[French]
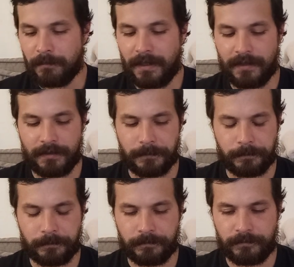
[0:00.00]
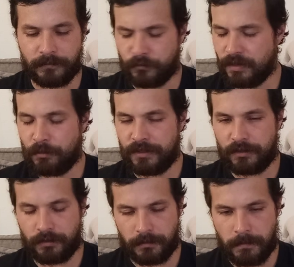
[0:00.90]
Mais tout ça pour
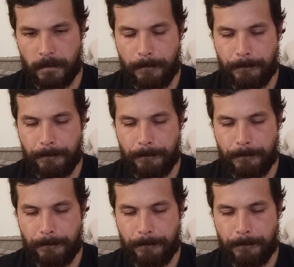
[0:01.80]
dire que